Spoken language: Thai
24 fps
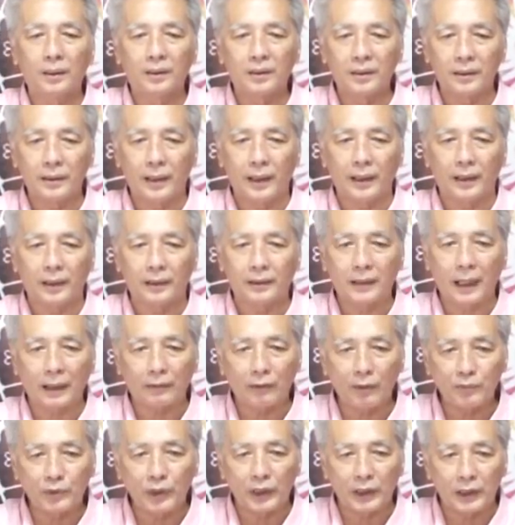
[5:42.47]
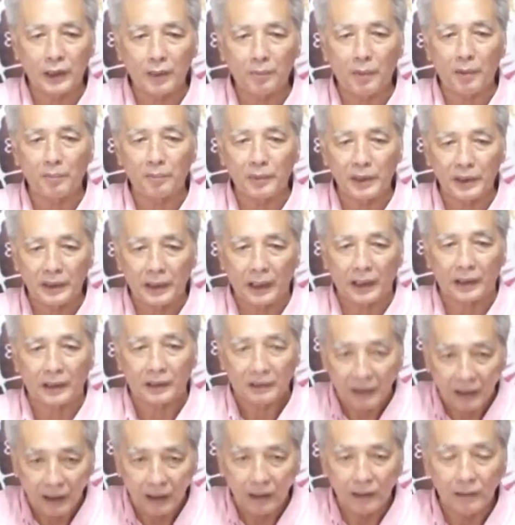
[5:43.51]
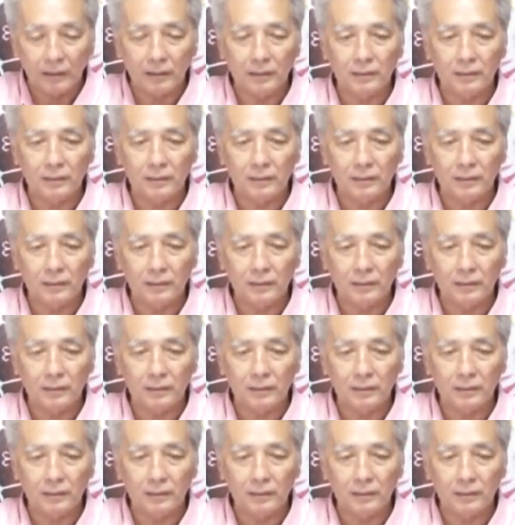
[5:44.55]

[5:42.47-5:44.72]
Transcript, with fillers: ที่เด่น แต่ความจริงแล้วมันมีเด่นเยอะ